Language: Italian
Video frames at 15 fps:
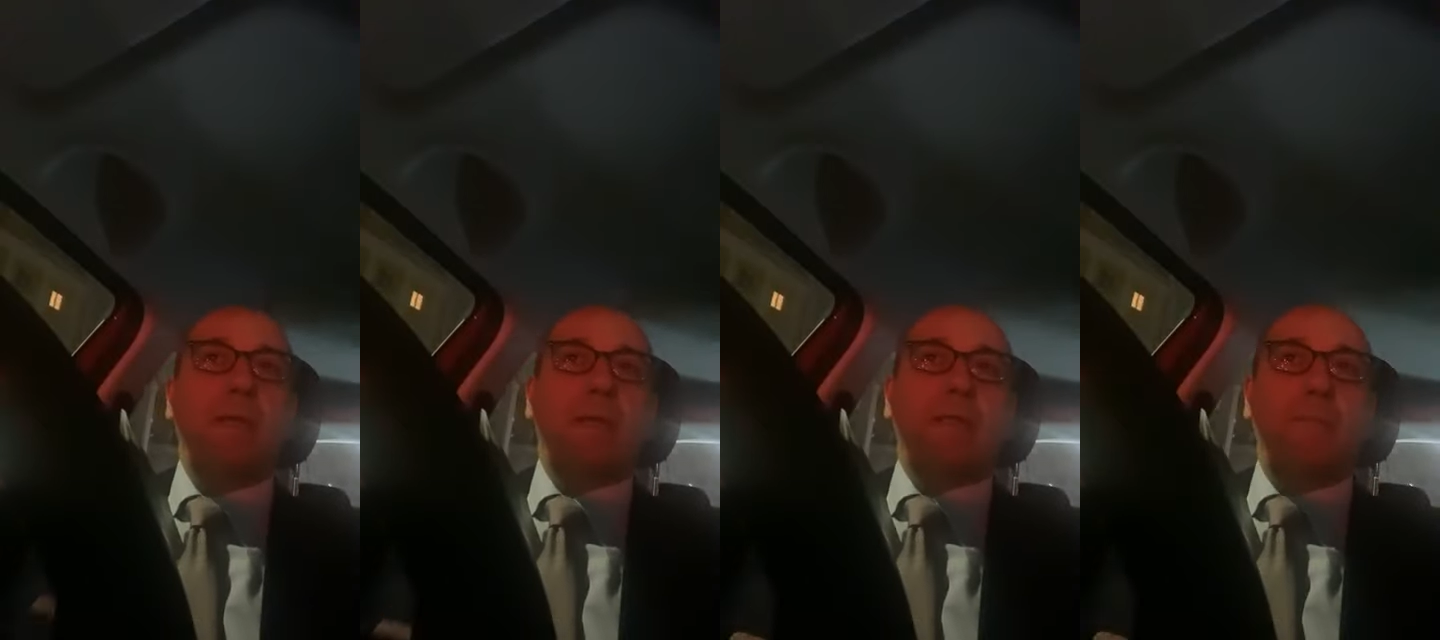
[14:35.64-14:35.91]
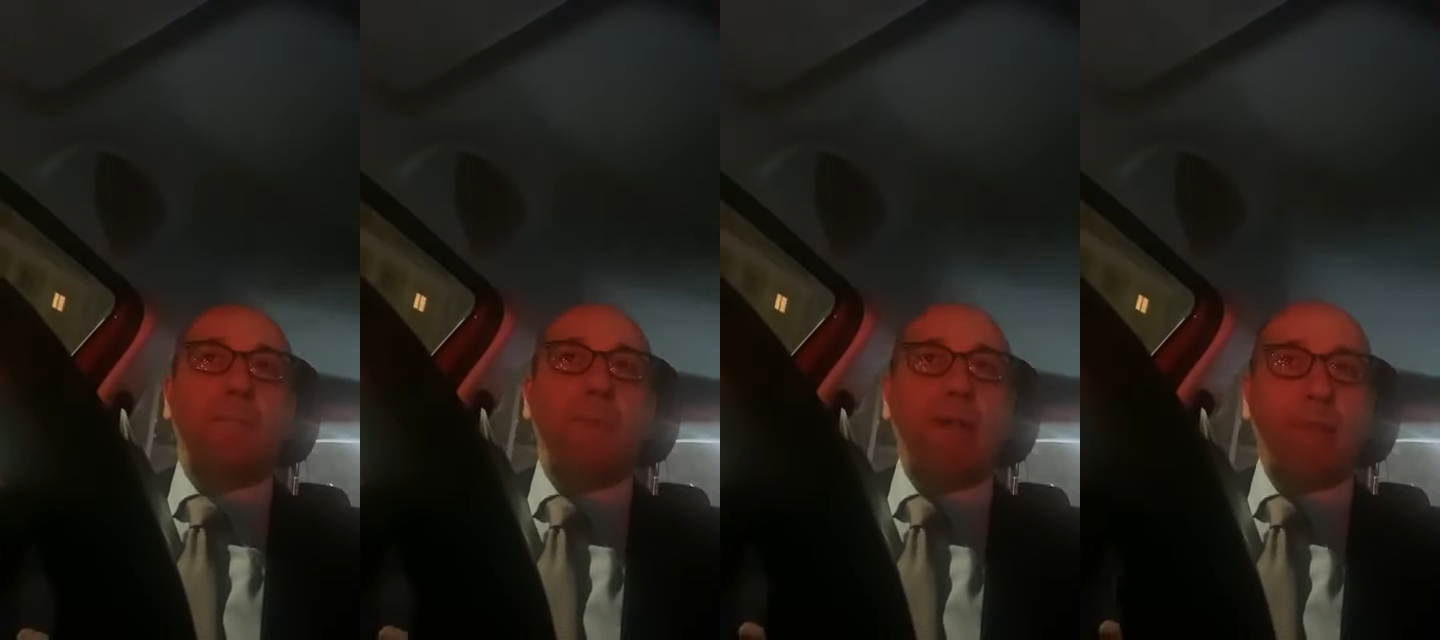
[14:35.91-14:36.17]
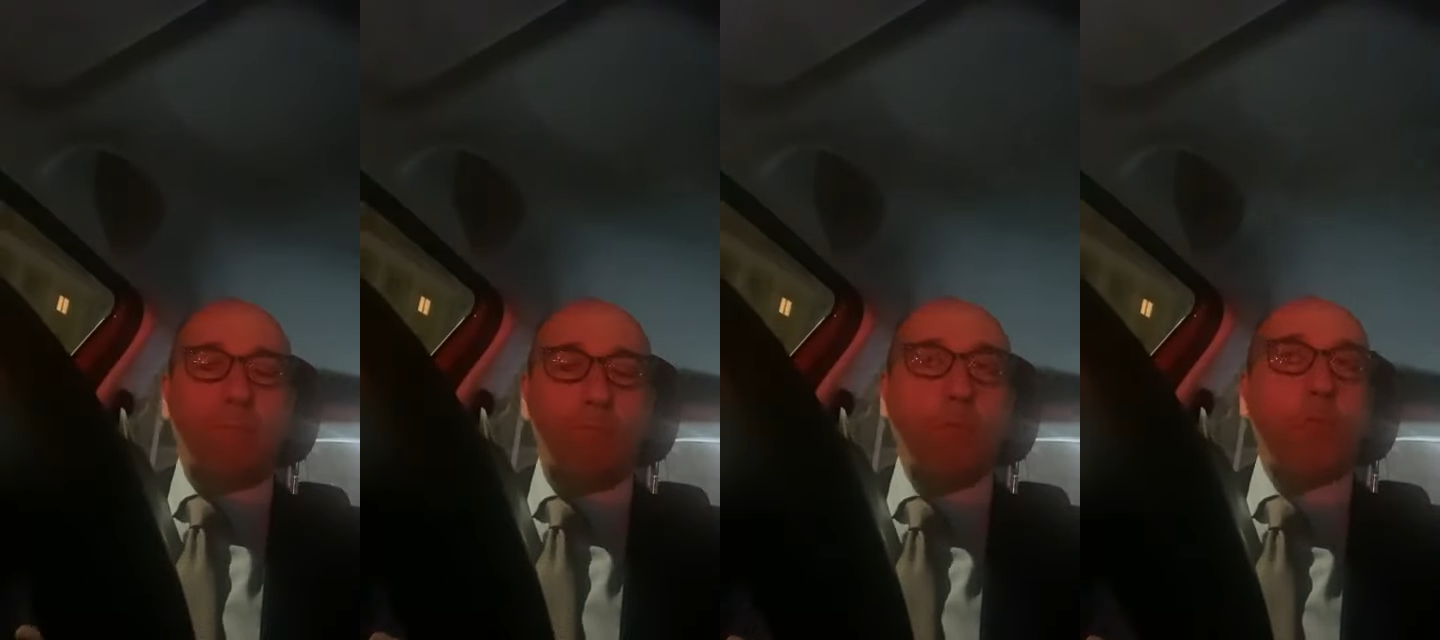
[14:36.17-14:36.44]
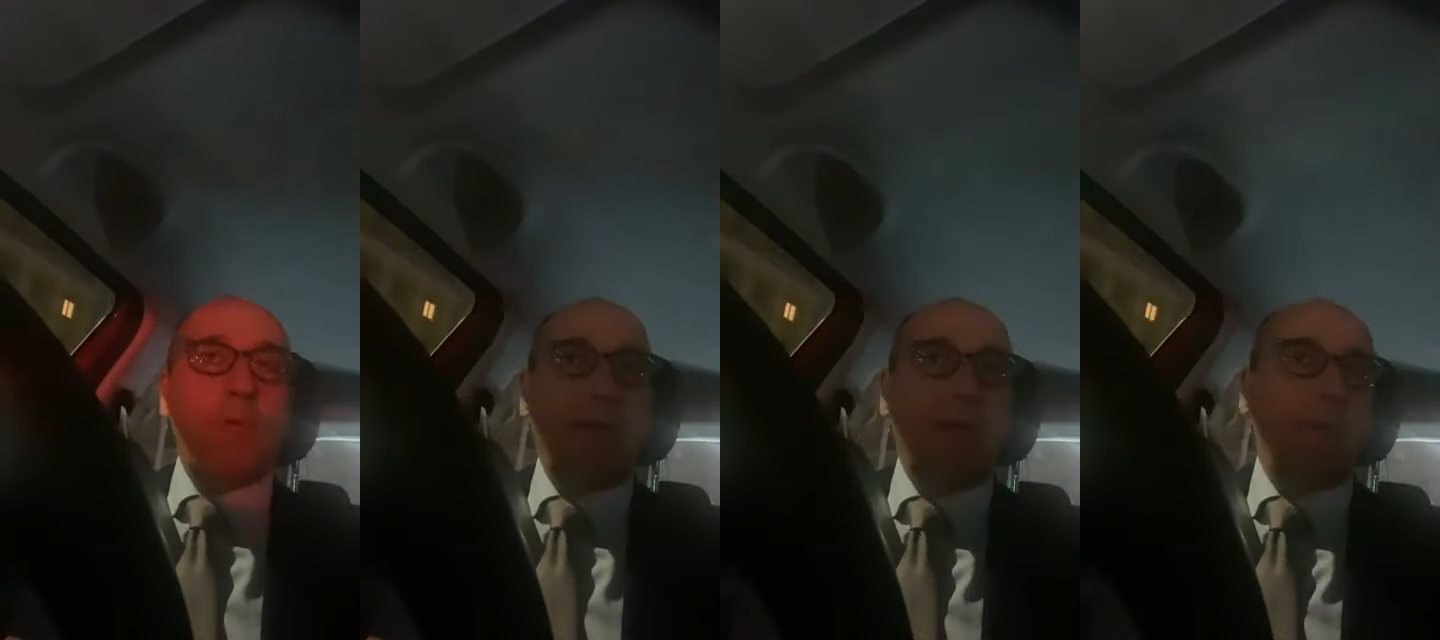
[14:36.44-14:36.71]
per tappare
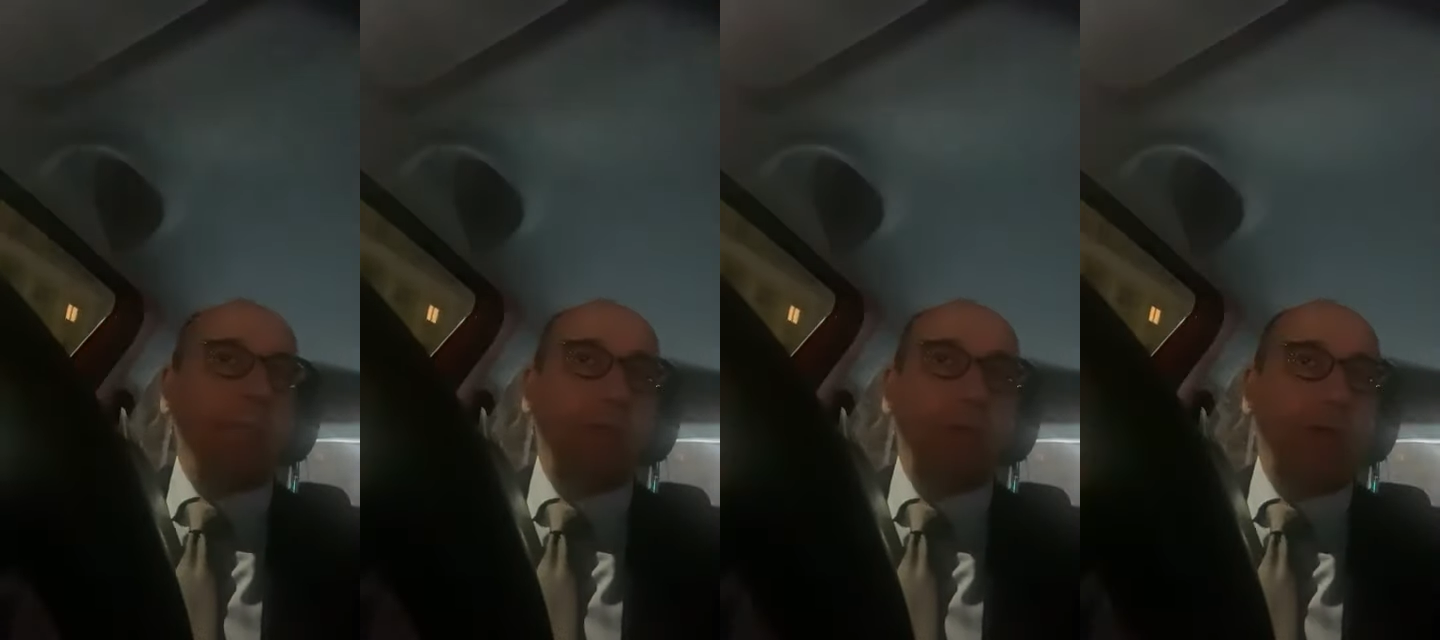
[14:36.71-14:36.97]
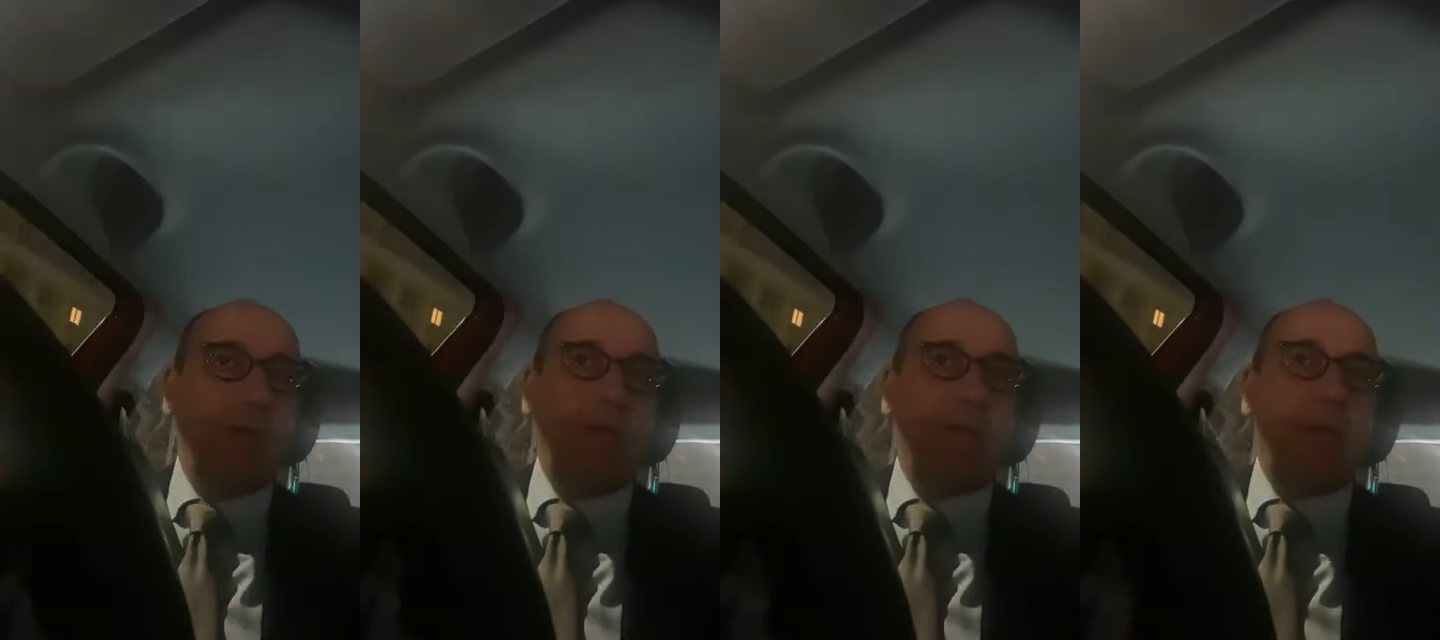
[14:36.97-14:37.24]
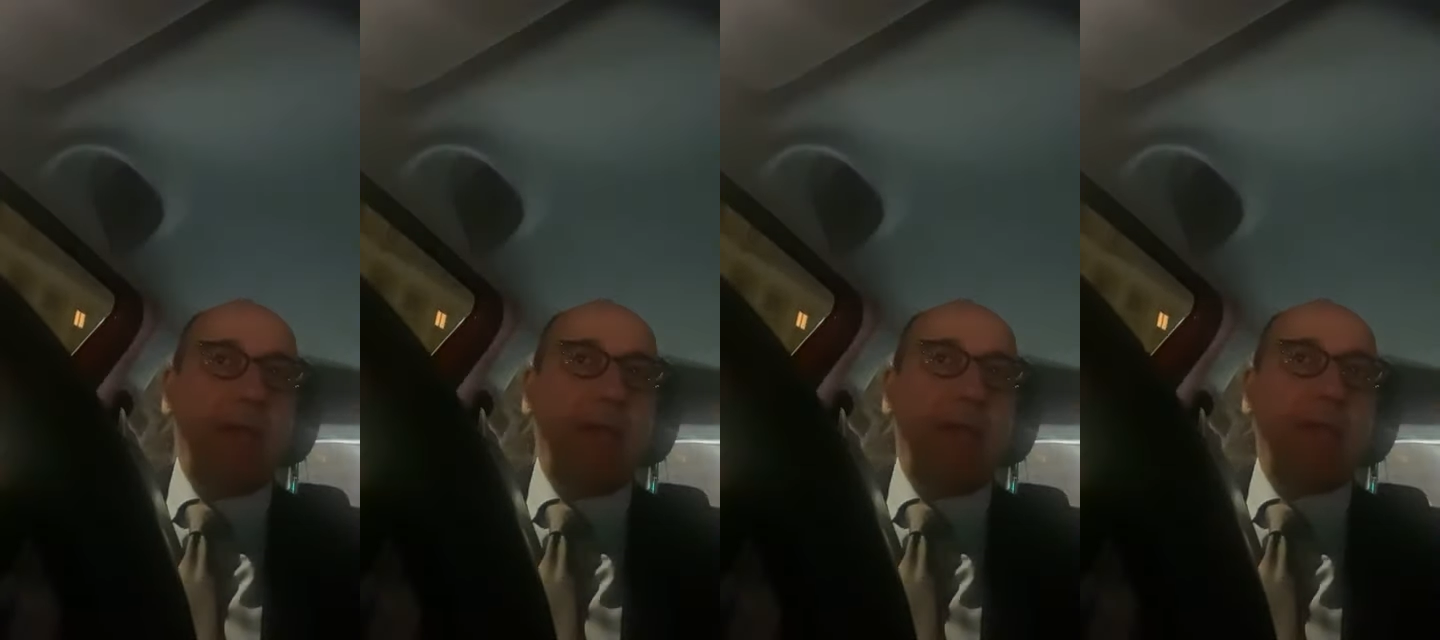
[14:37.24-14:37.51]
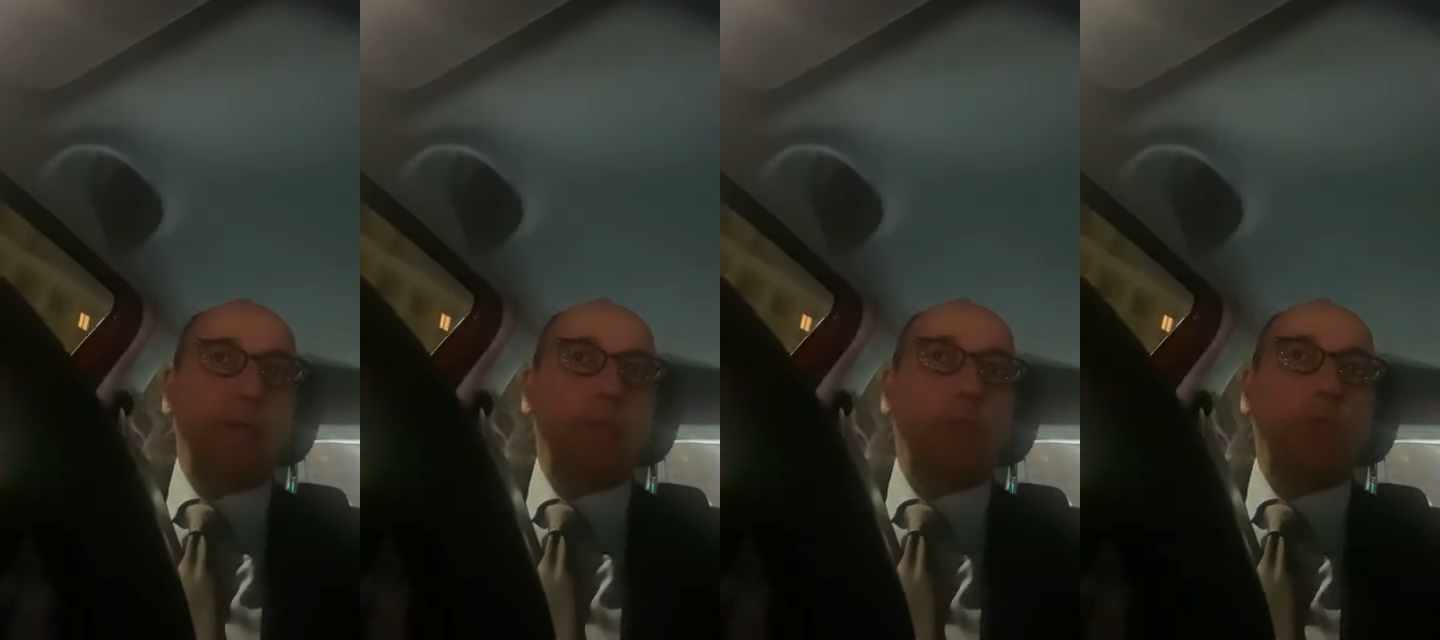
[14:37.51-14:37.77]
buchi, buchi di
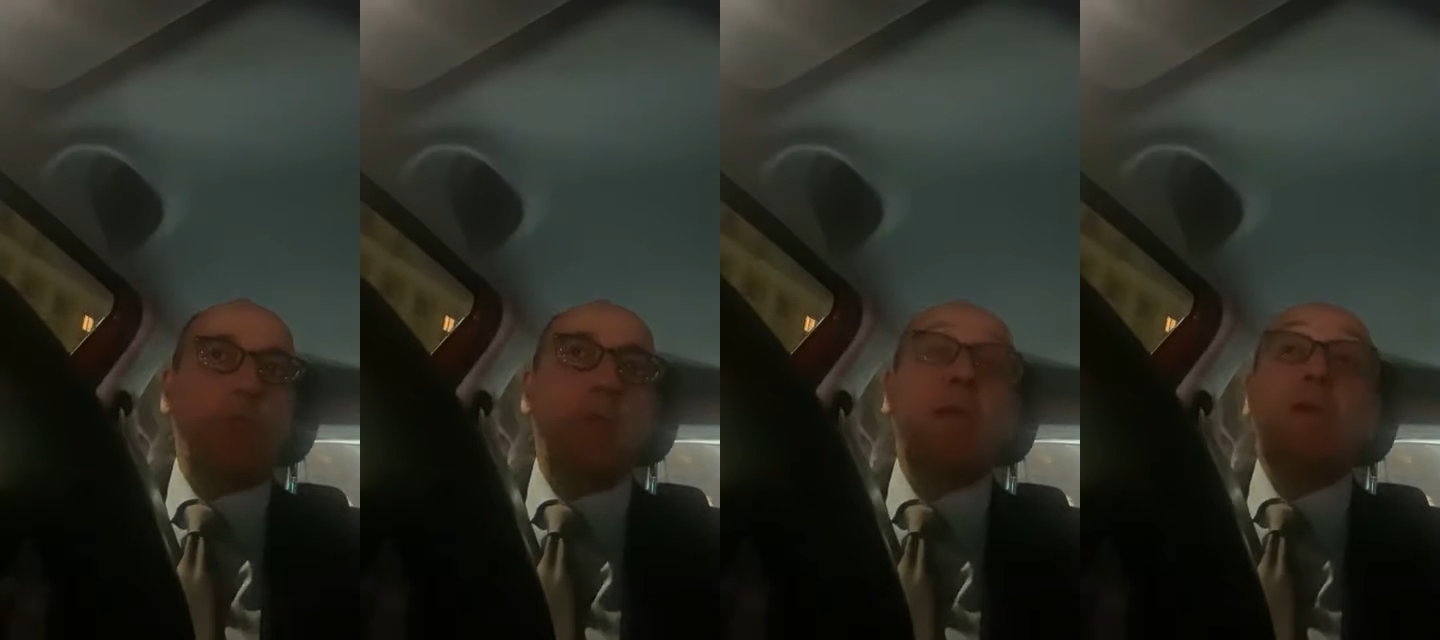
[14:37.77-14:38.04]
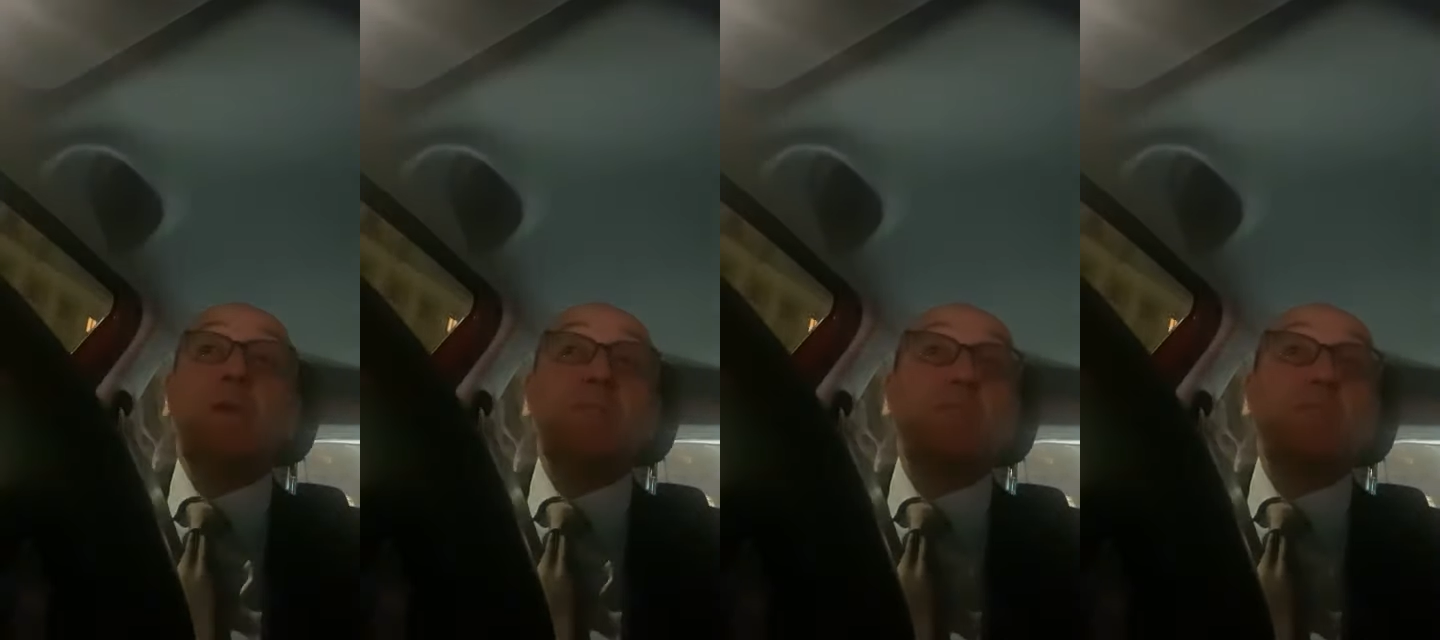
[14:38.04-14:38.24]
banche altrui